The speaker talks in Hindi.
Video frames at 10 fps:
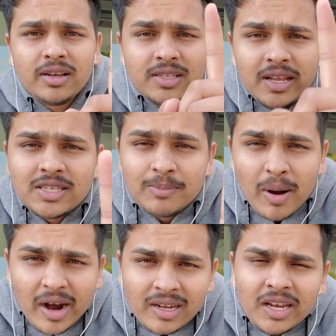इसलिए
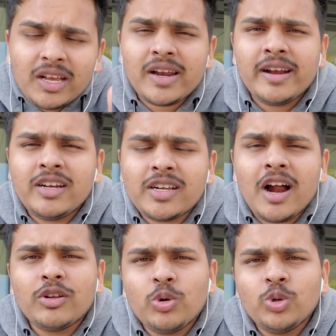स्मार्टली क्रेडिट
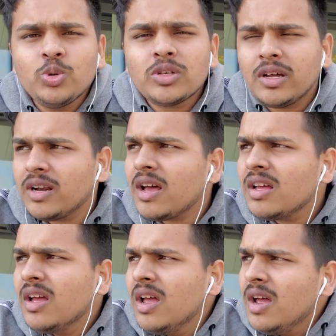कार्ड को यूज़ करना
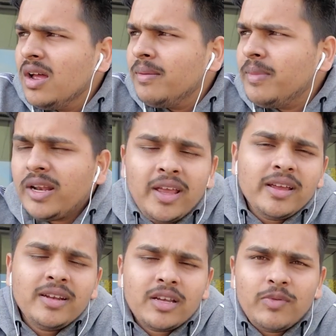मेरी
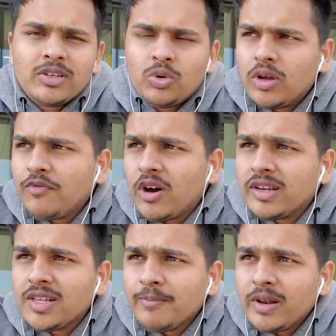यही रिक्वेस्ट होगी फॉर
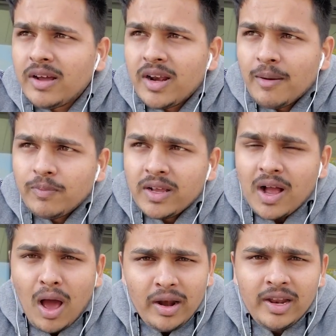एग्ज़ाम्पल अगर आपने
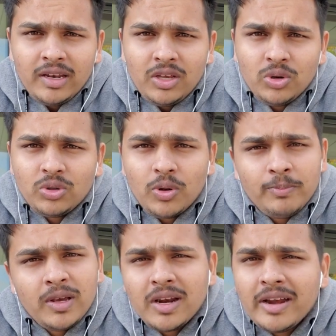कार लेनी हो तो
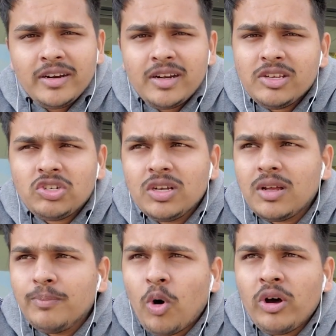भी क्रेडिट हिस्ट्री के
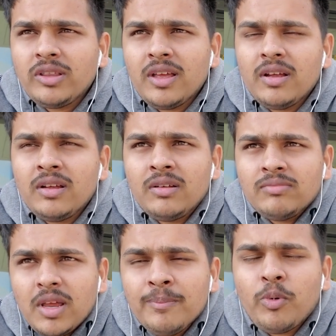बहुत
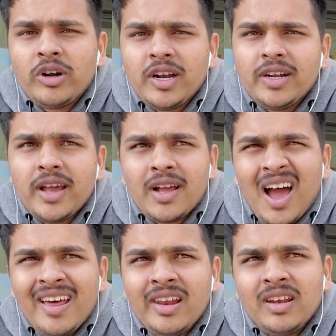इंपॉर्टेंट है
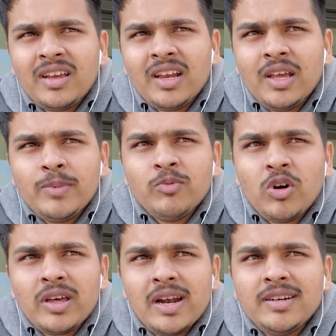कार लेने के लिए भी वो
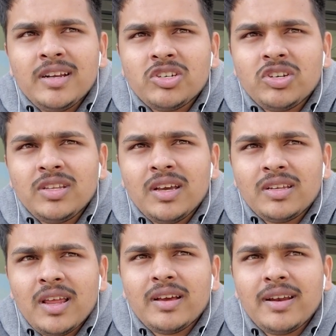क्रेडिट हिस्ट्री
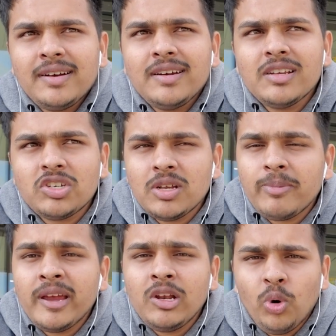देखते हैं क्रेडिट हिस्ट्री
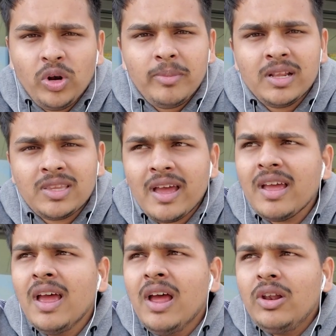पे ही लोन मिलता
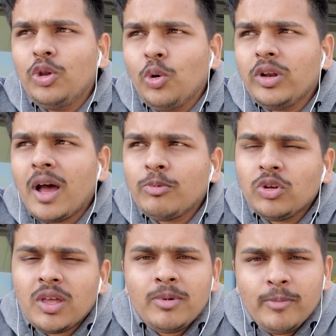है लोन आपको
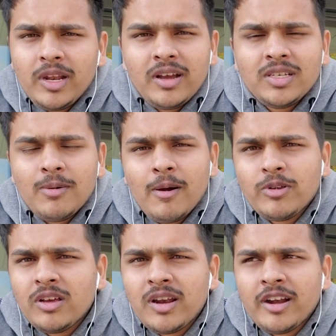तभी मिलेगा जब
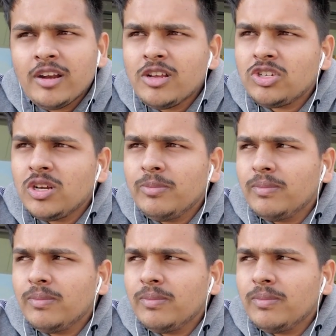आपकी क्रेडिट हिस्ट्री